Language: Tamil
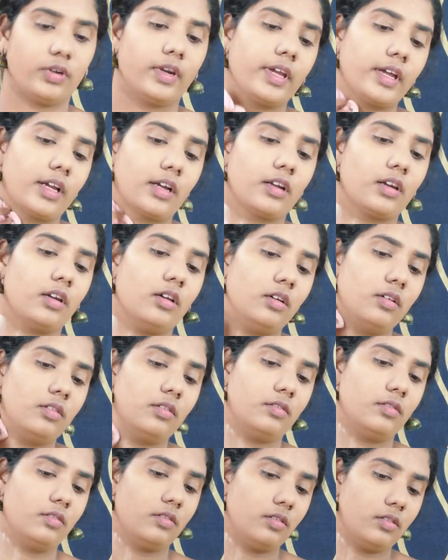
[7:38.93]
நெக்ல
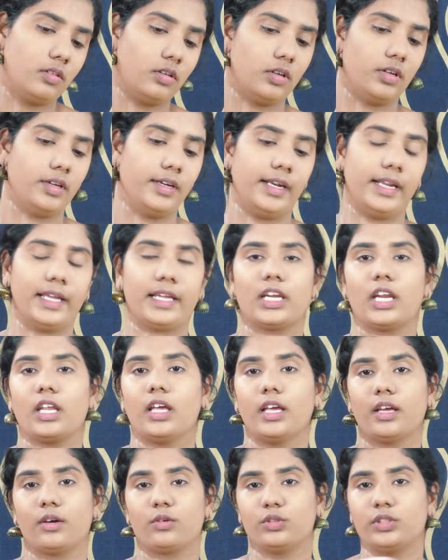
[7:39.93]
நெக்கில்
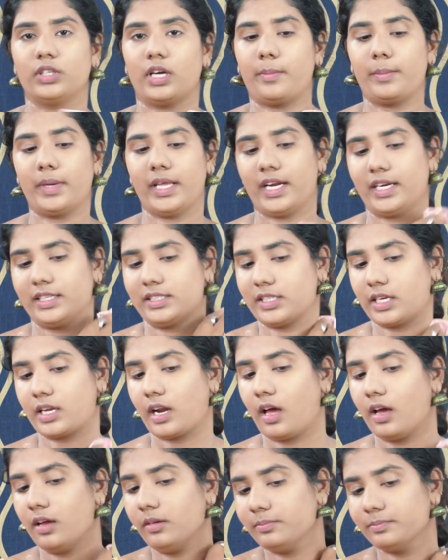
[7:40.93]
கொஞ்சம் அப்படி
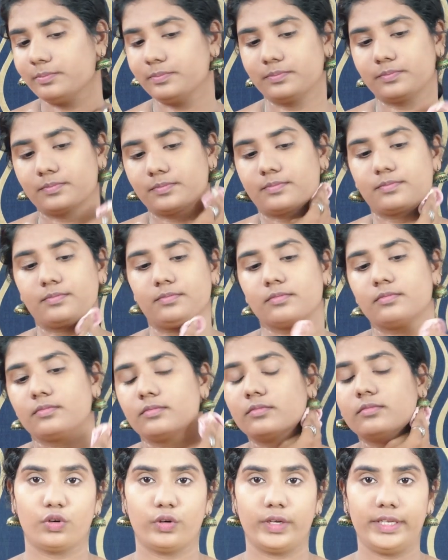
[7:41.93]
அடிச்சுக்கலாம்
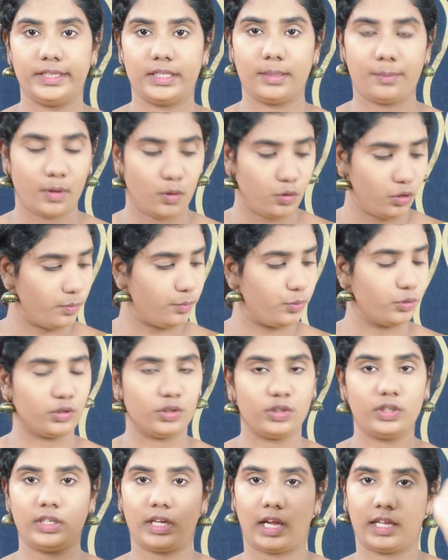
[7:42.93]
ஸோ இந்த பவுடர்
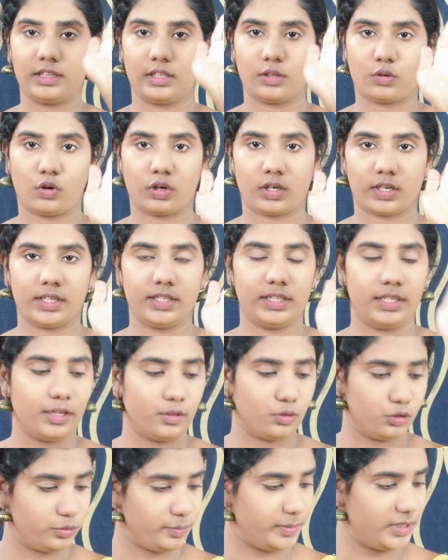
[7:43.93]
போதும் அந்த கொட்டினதுலேயே
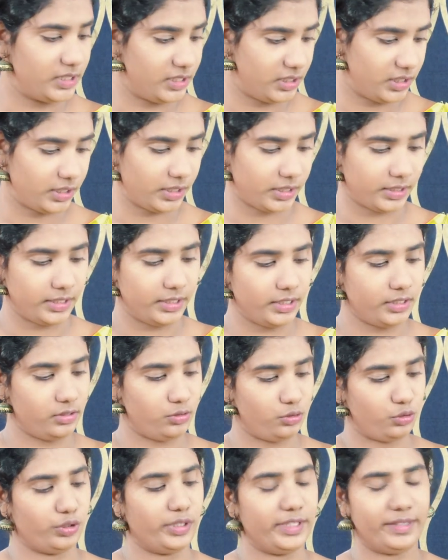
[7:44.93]
கொஞ்சம் மிச்சம் இருக்குது
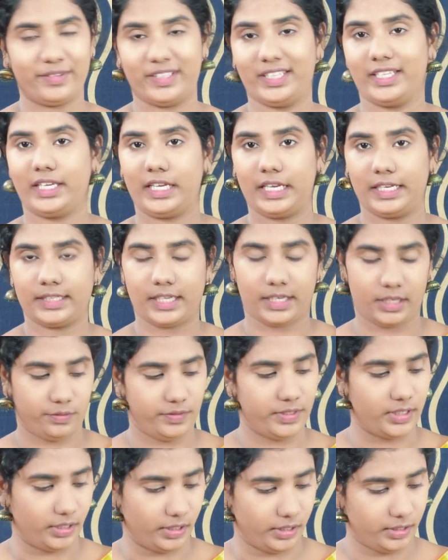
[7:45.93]
ஸோ இதை வந்து கீழே தட்டி
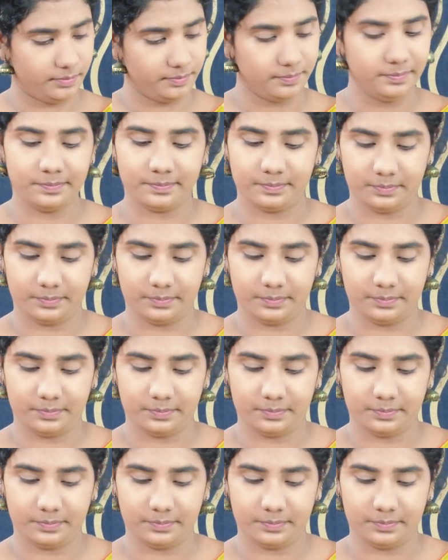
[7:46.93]
விட்டுறேன்